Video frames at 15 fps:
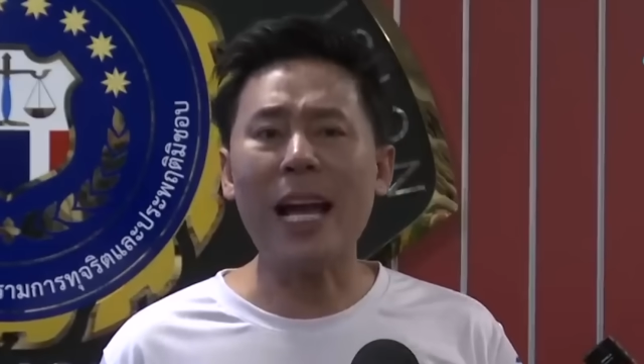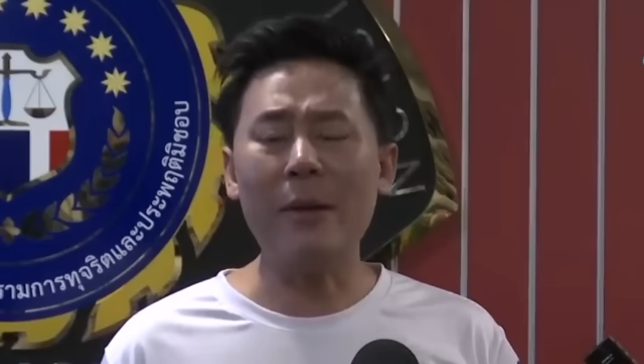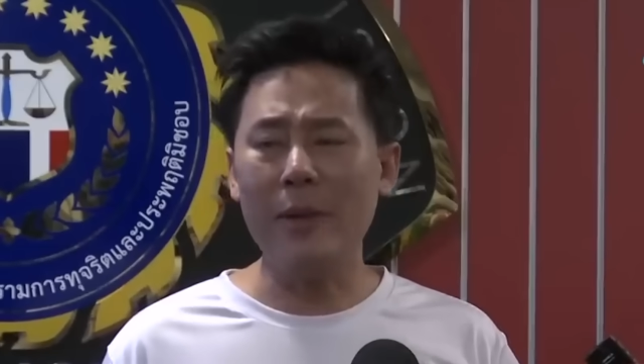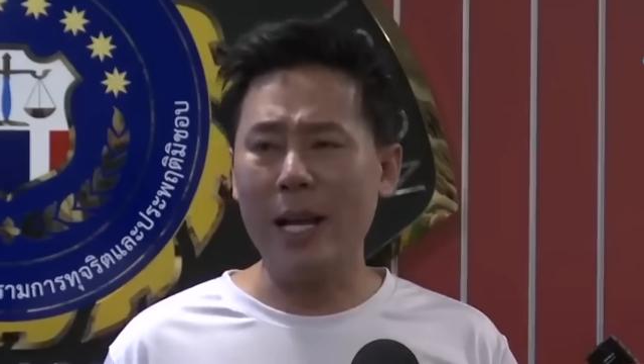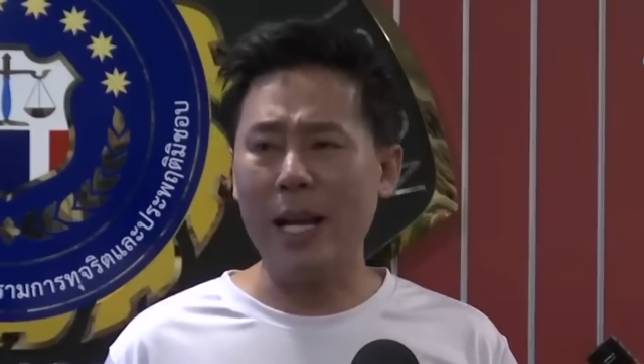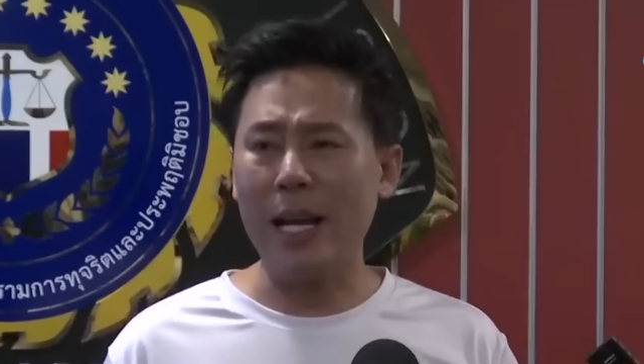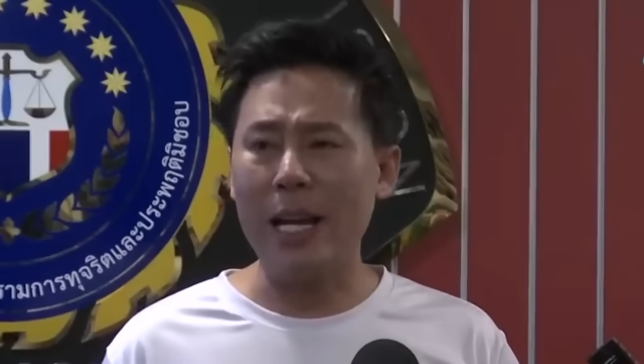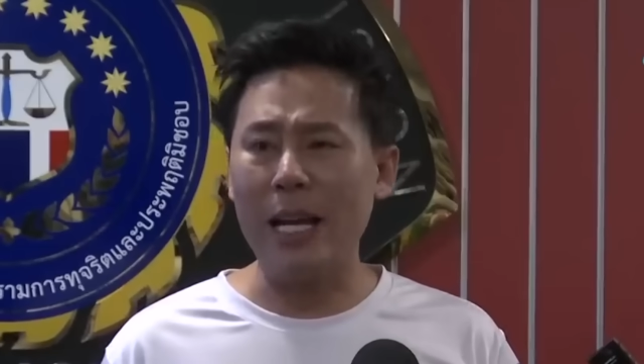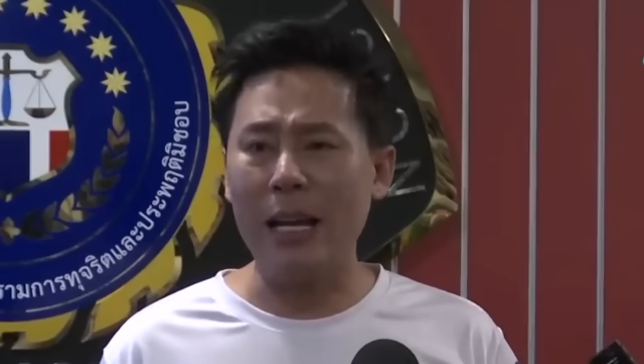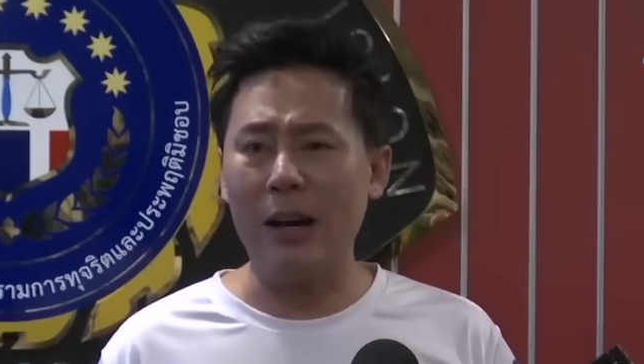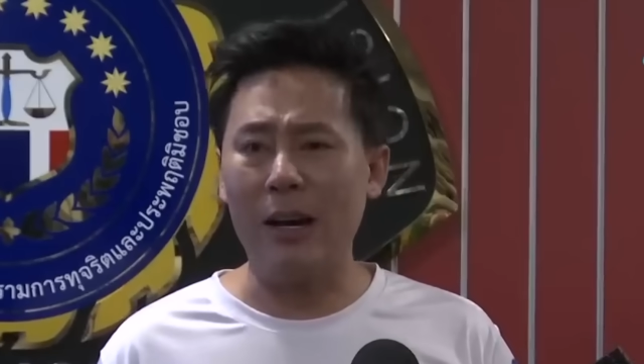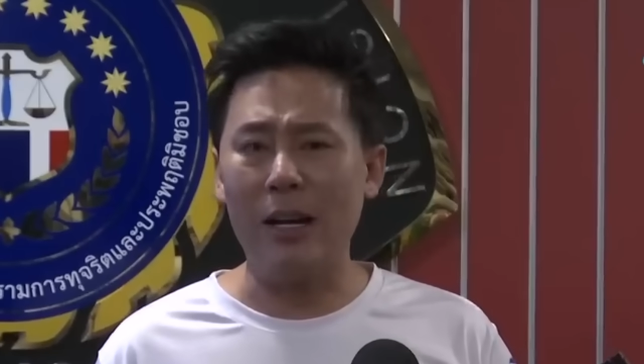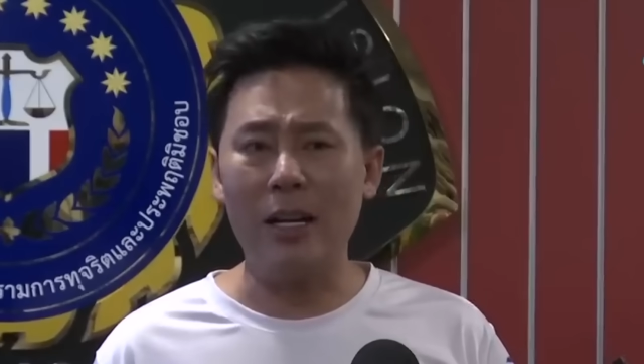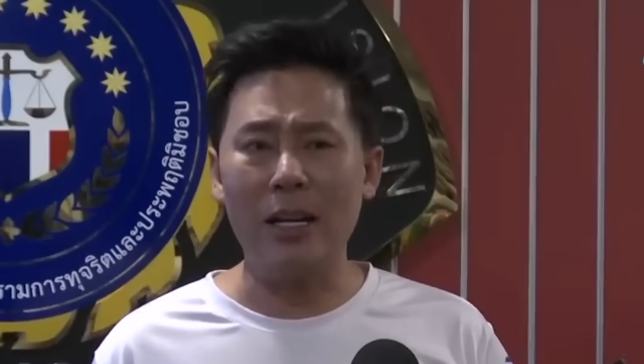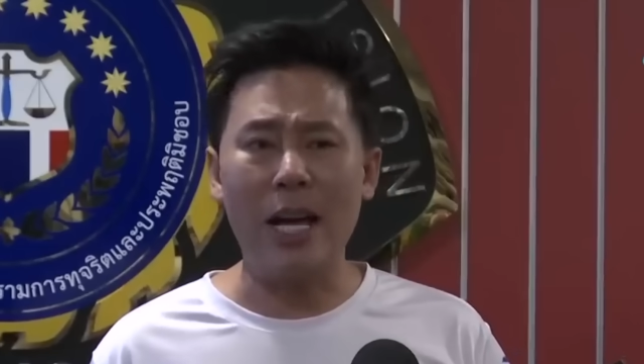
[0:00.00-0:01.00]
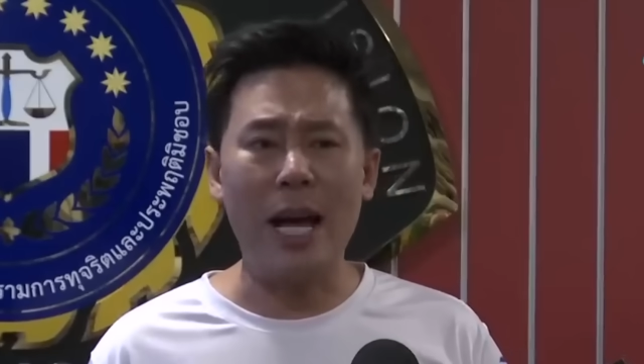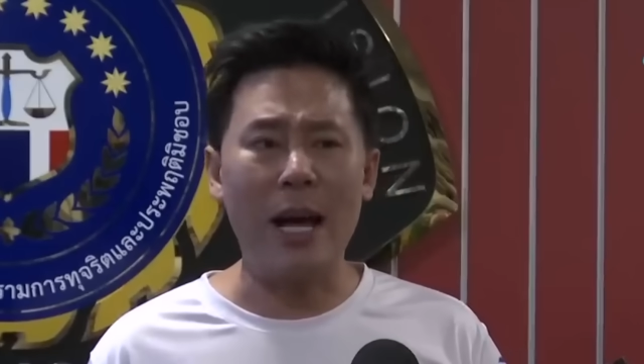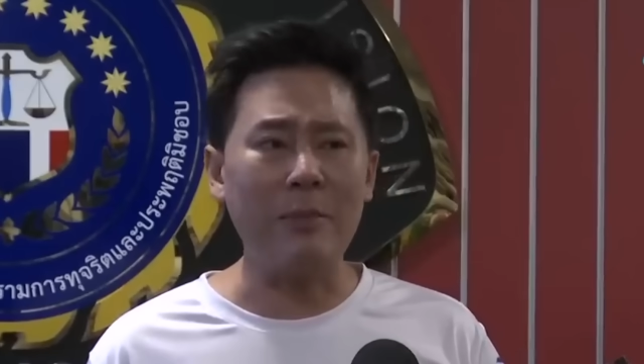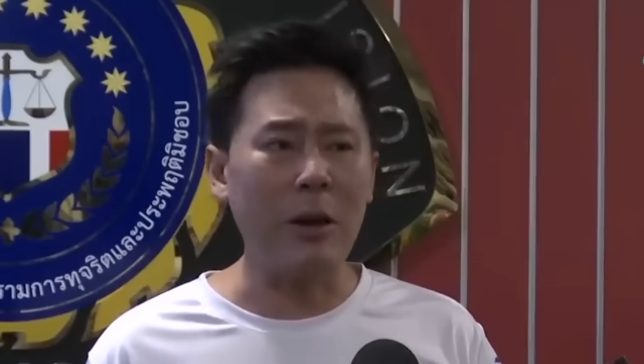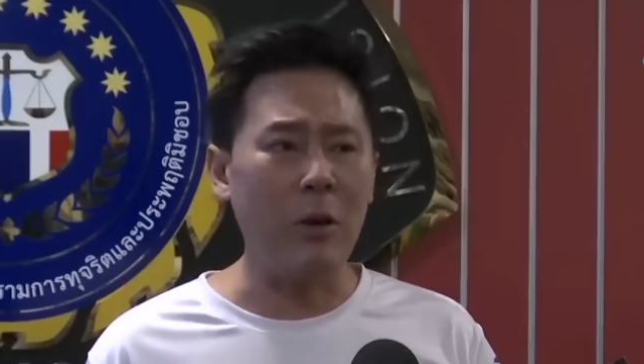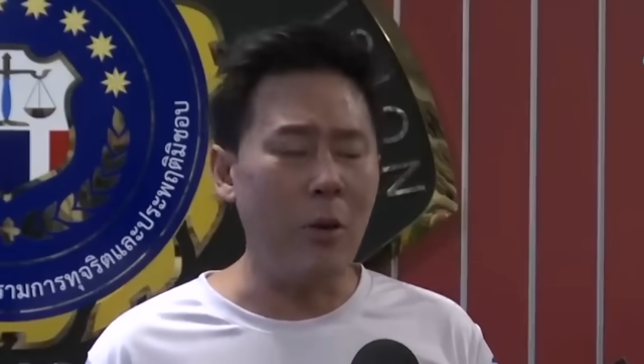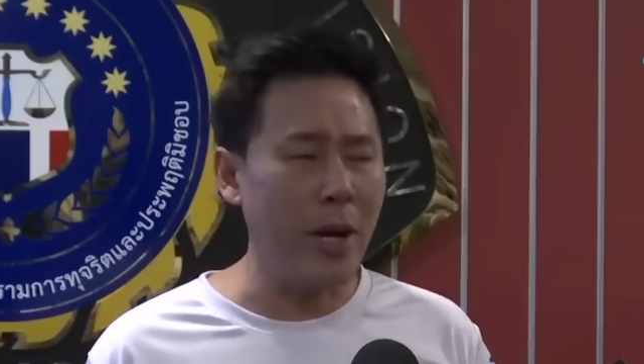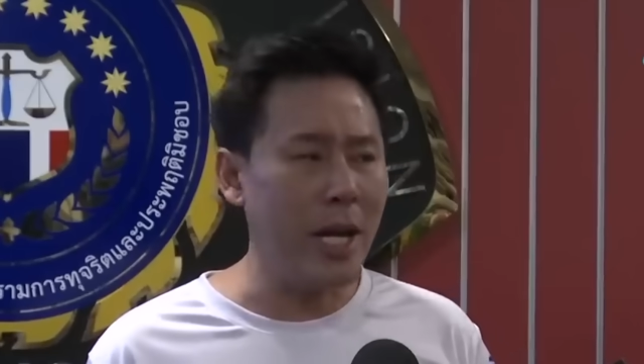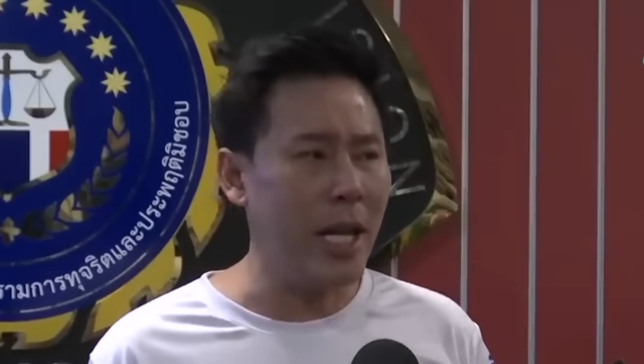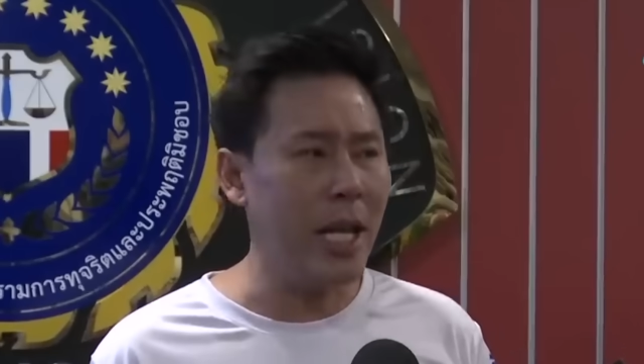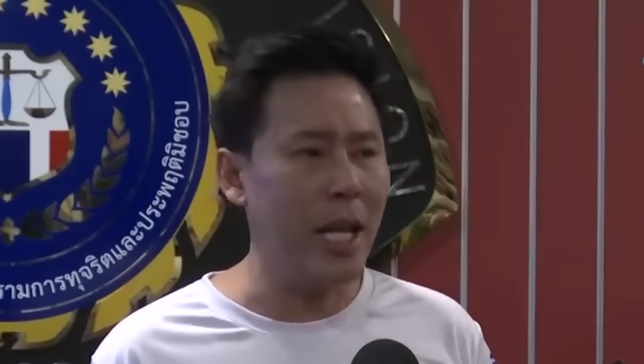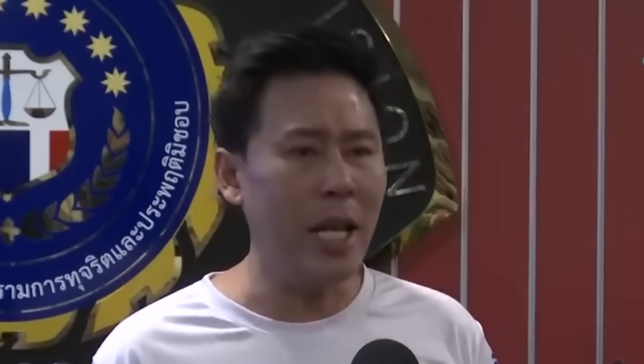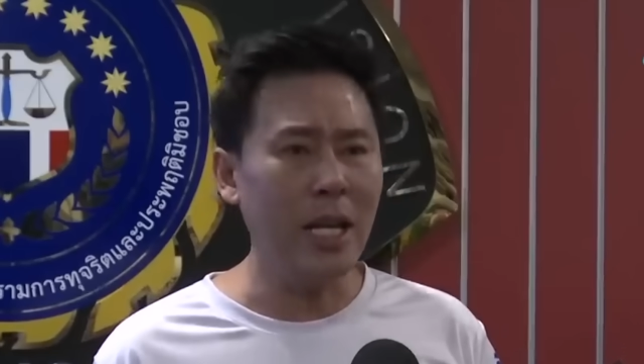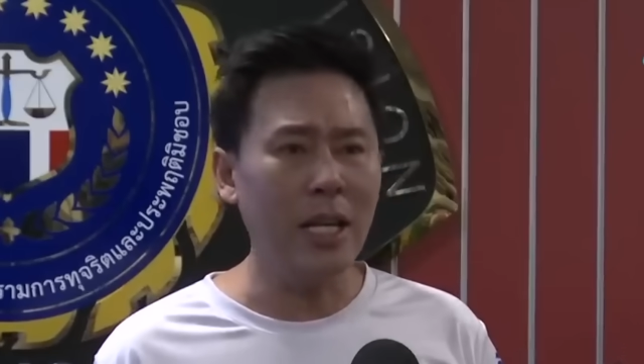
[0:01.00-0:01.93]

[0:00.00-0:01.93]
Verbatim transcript: ดำเนินคดีหรอกนะครับแต่ว่าวันนี้